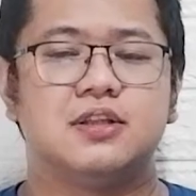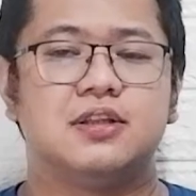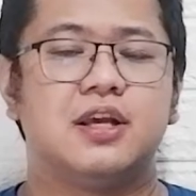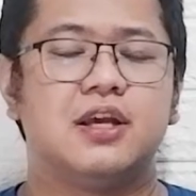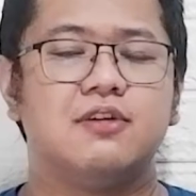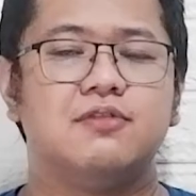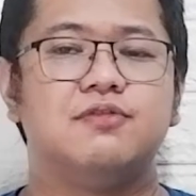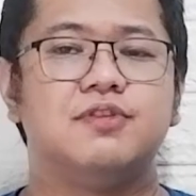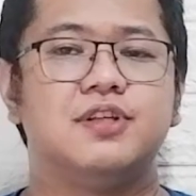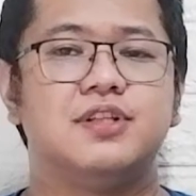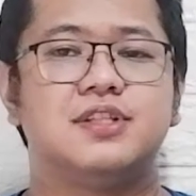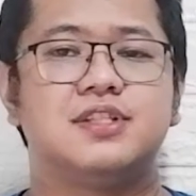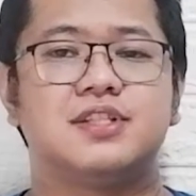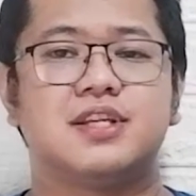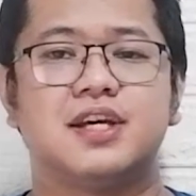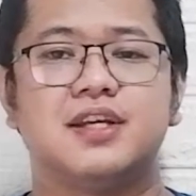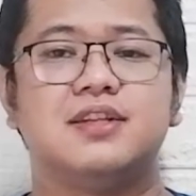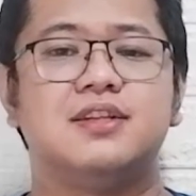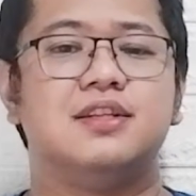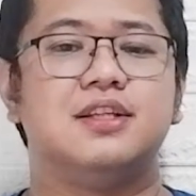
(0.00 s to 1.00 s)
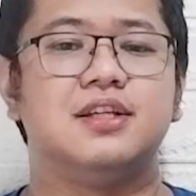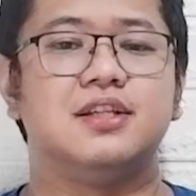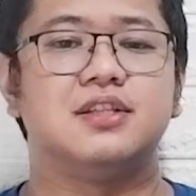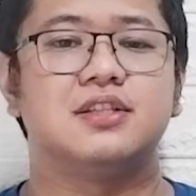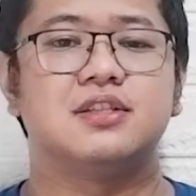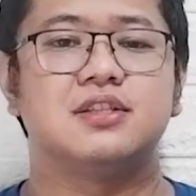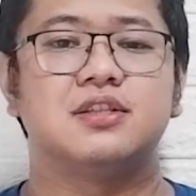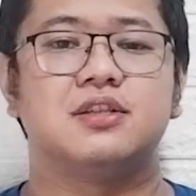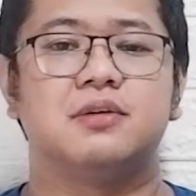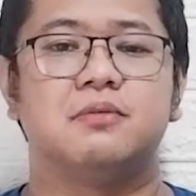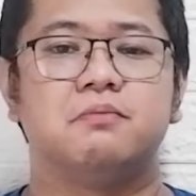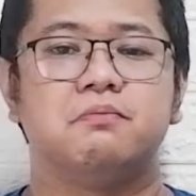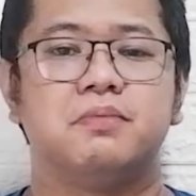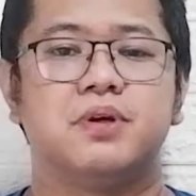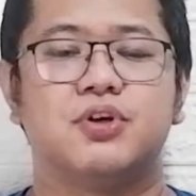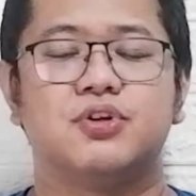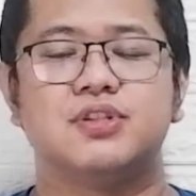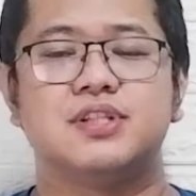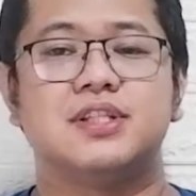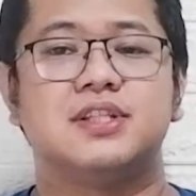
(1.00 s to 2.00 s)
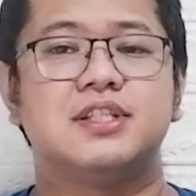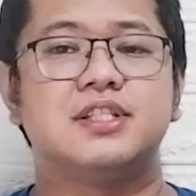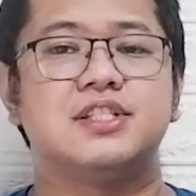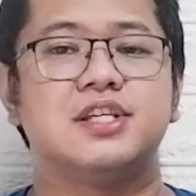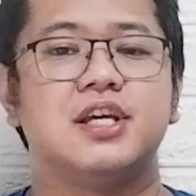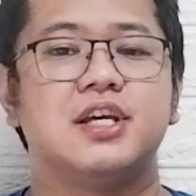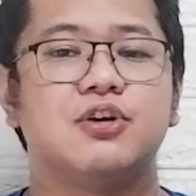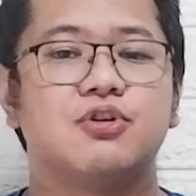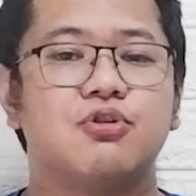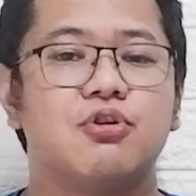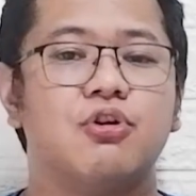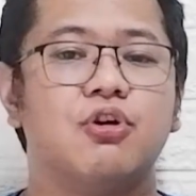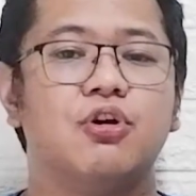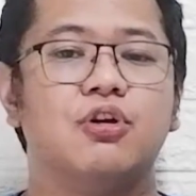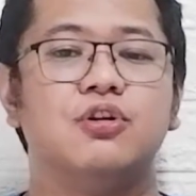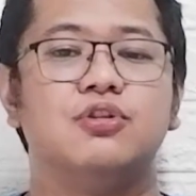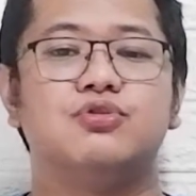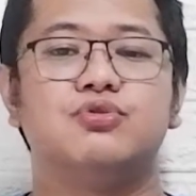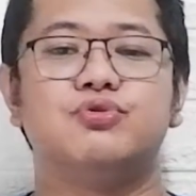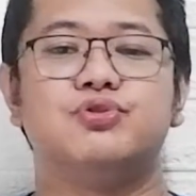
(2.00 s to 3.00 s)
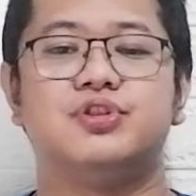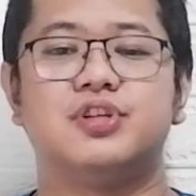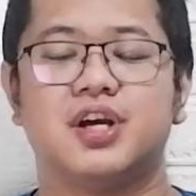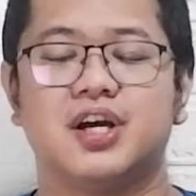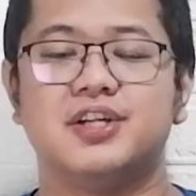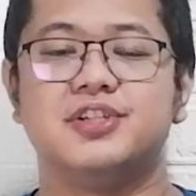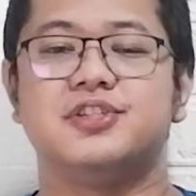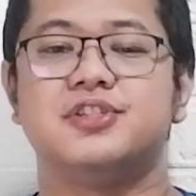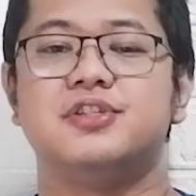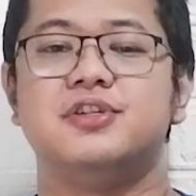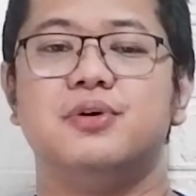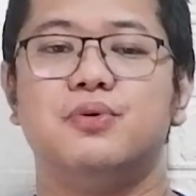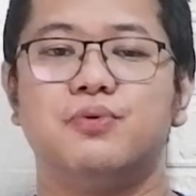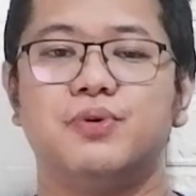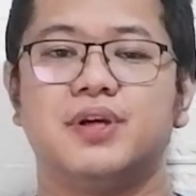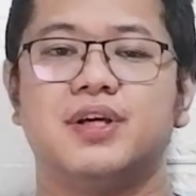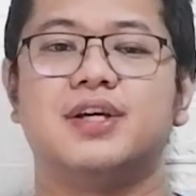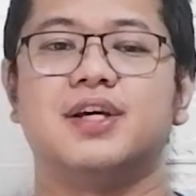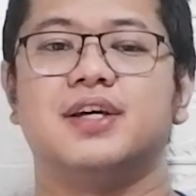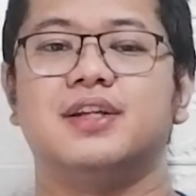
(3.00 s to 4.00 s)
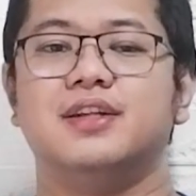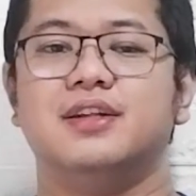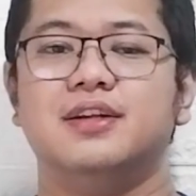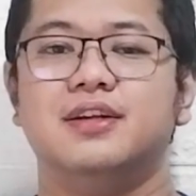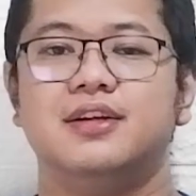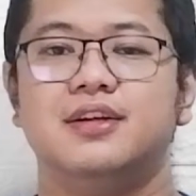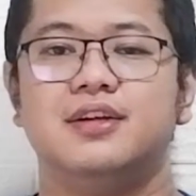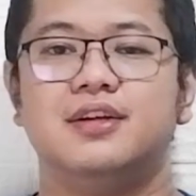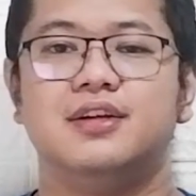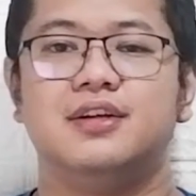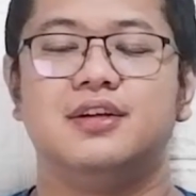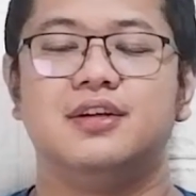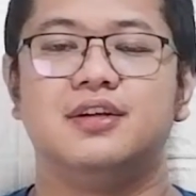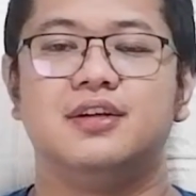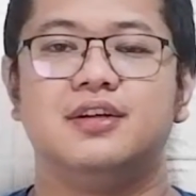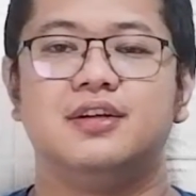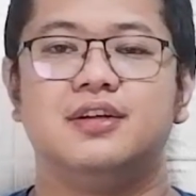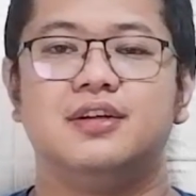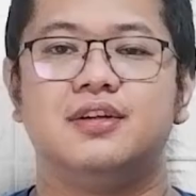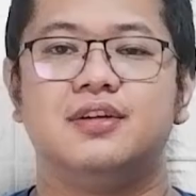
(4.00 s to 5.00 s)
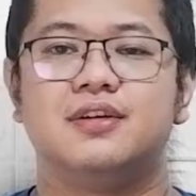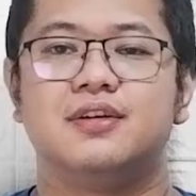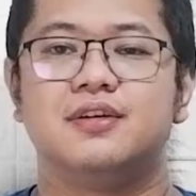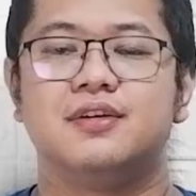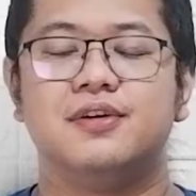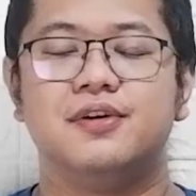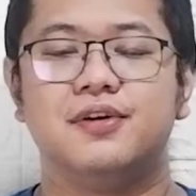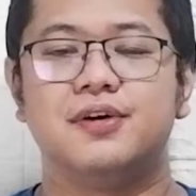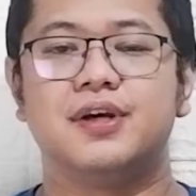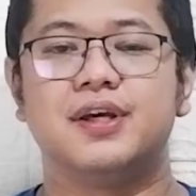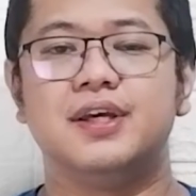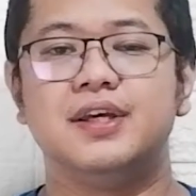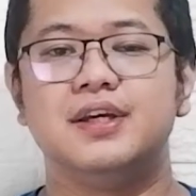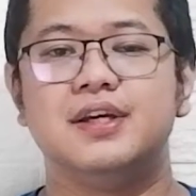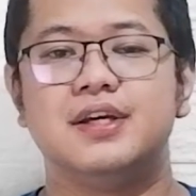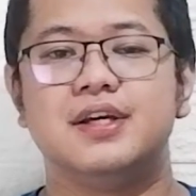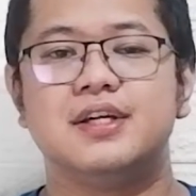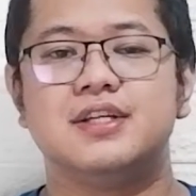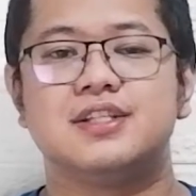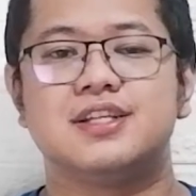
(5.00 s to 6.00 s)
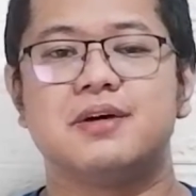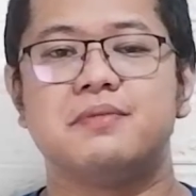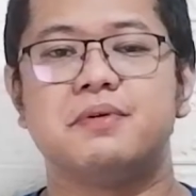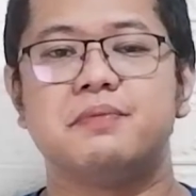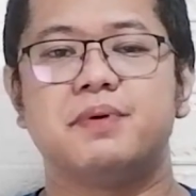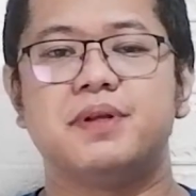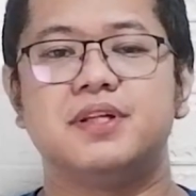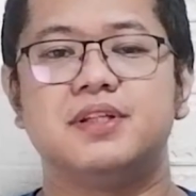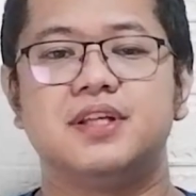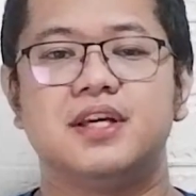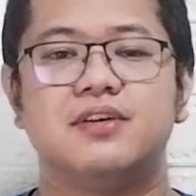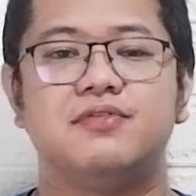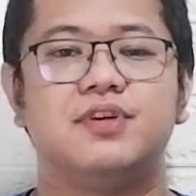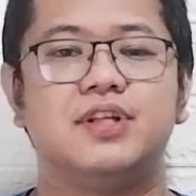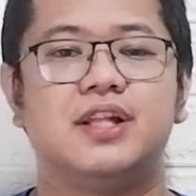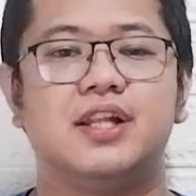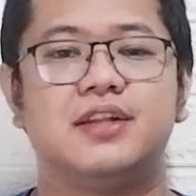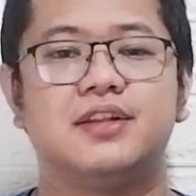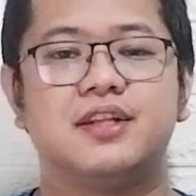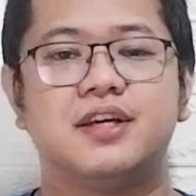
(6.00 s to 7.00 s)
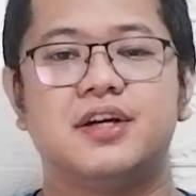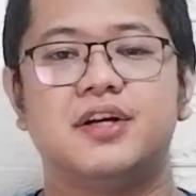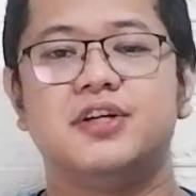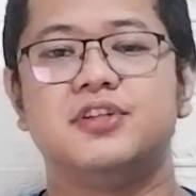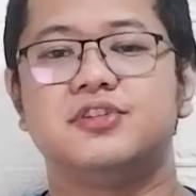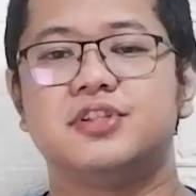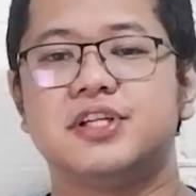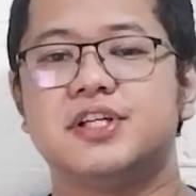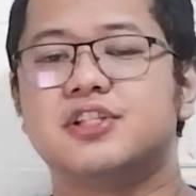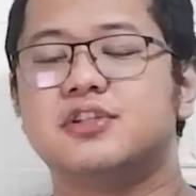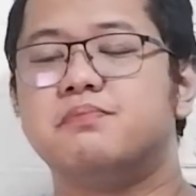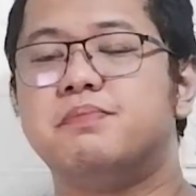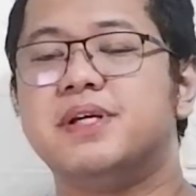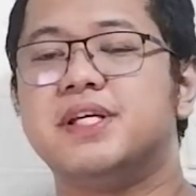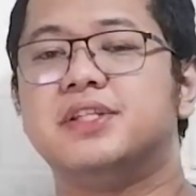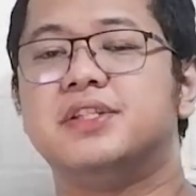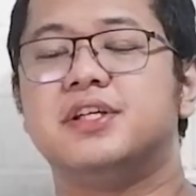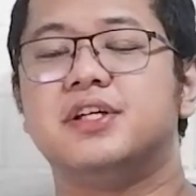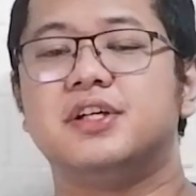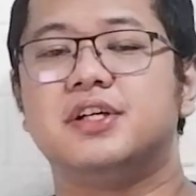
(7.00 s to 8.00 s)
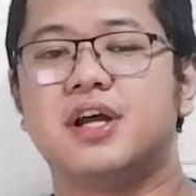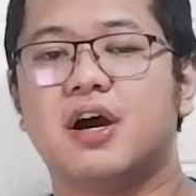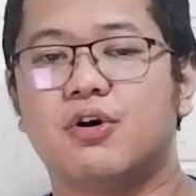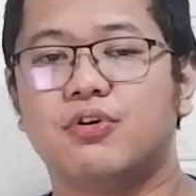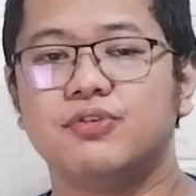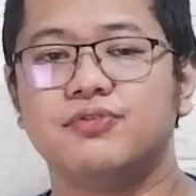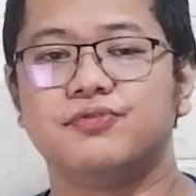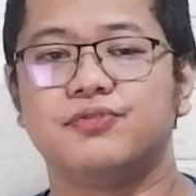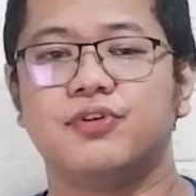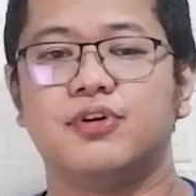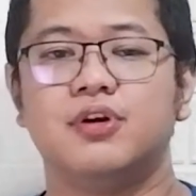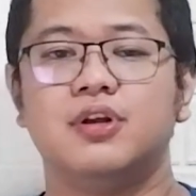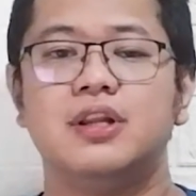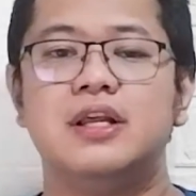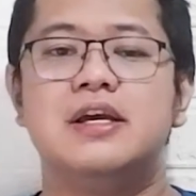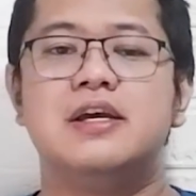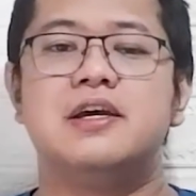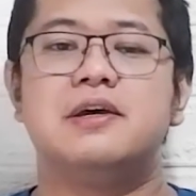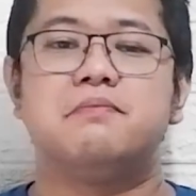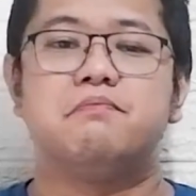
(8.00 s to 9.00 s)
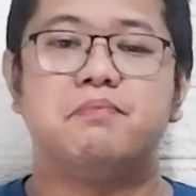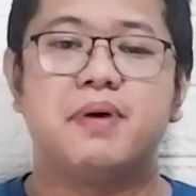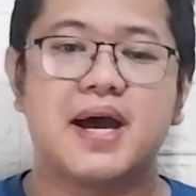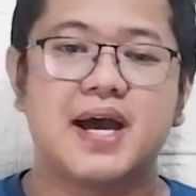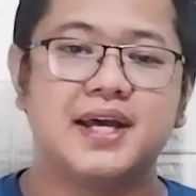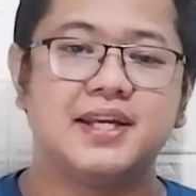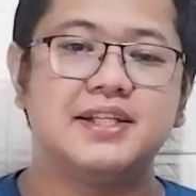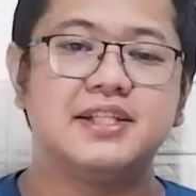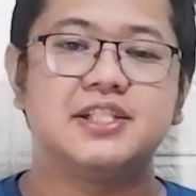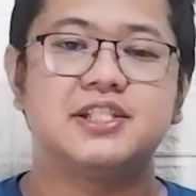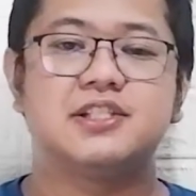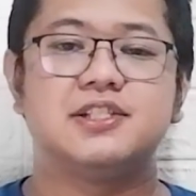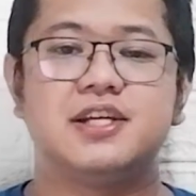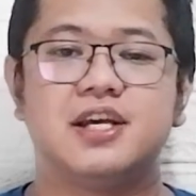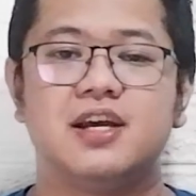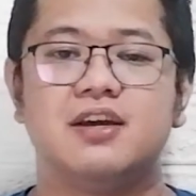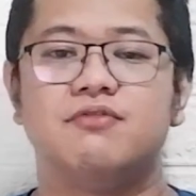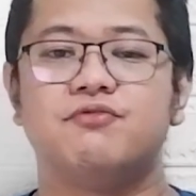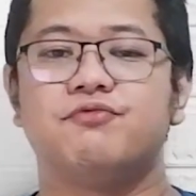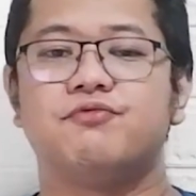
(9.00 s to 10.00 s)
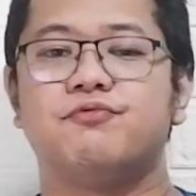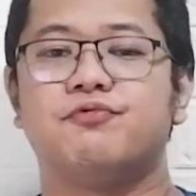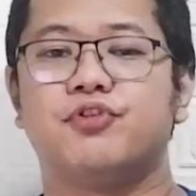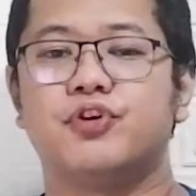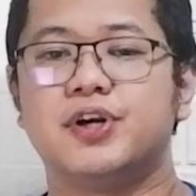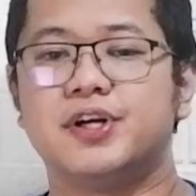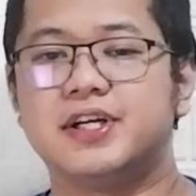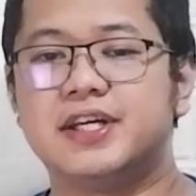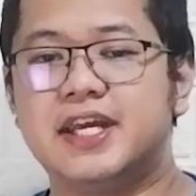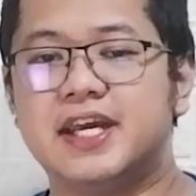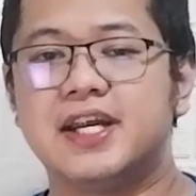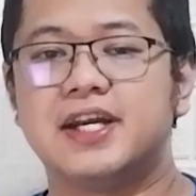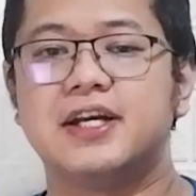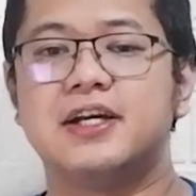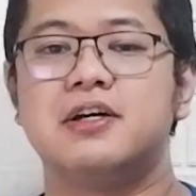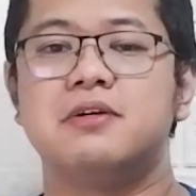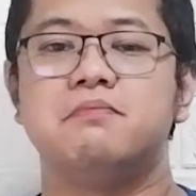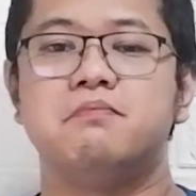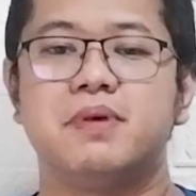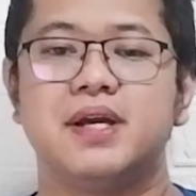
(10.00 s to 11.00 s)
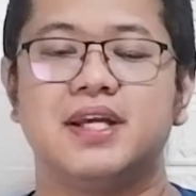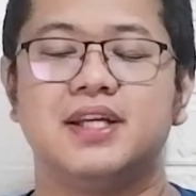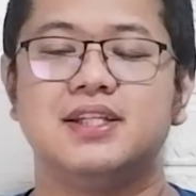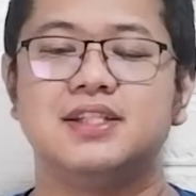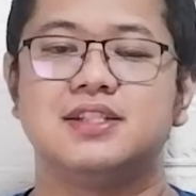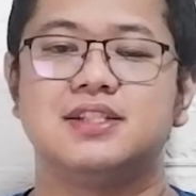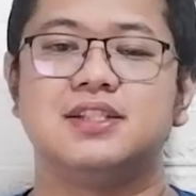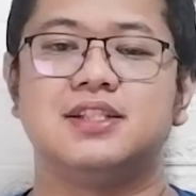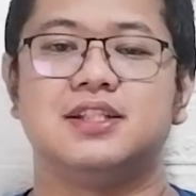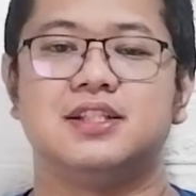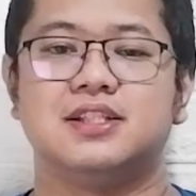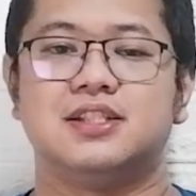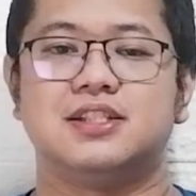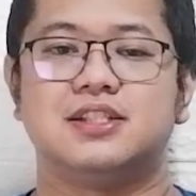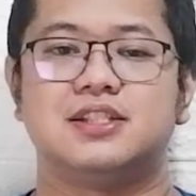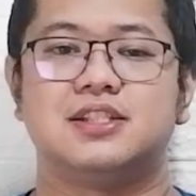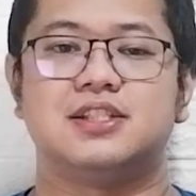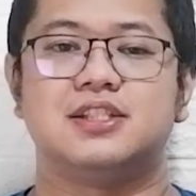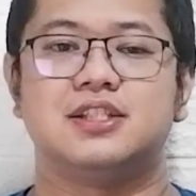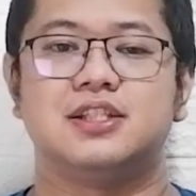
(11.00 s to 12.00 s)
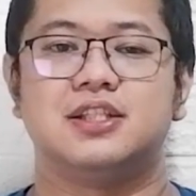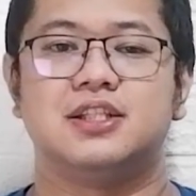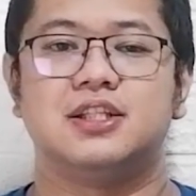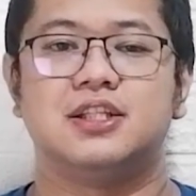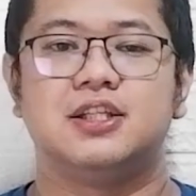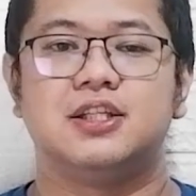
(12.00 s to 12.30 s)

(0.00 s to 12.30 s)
David said this because it is a call to judge the wicked. Okay? Sabi pa ni David, let their intrigues be their downfall, banish them for their many sins.